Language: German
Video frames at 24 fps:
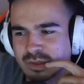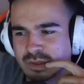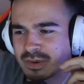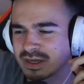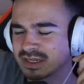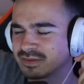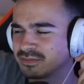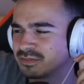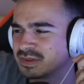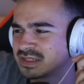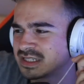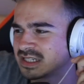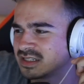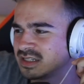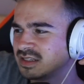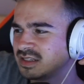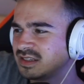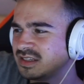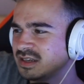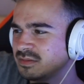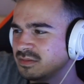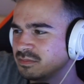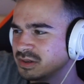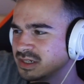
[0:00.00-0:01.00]
wenn man ein bisschen die
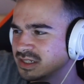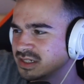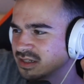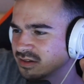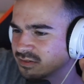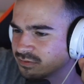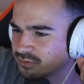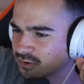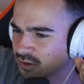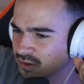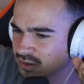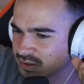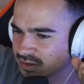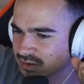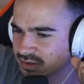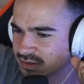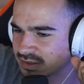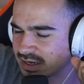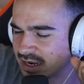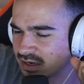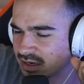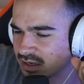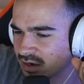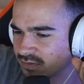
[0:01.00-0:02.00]
Teambuilding-Folgen
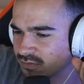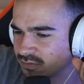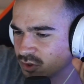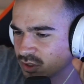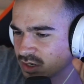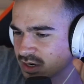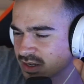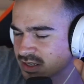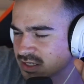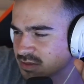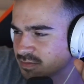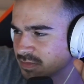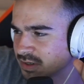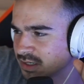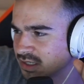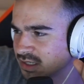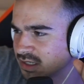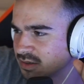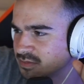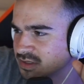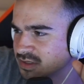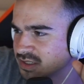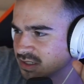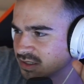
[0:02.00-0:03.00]
ändern würde, dass man in
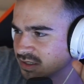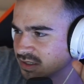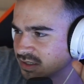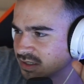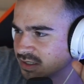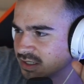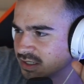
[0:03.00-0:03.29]
dem Sinne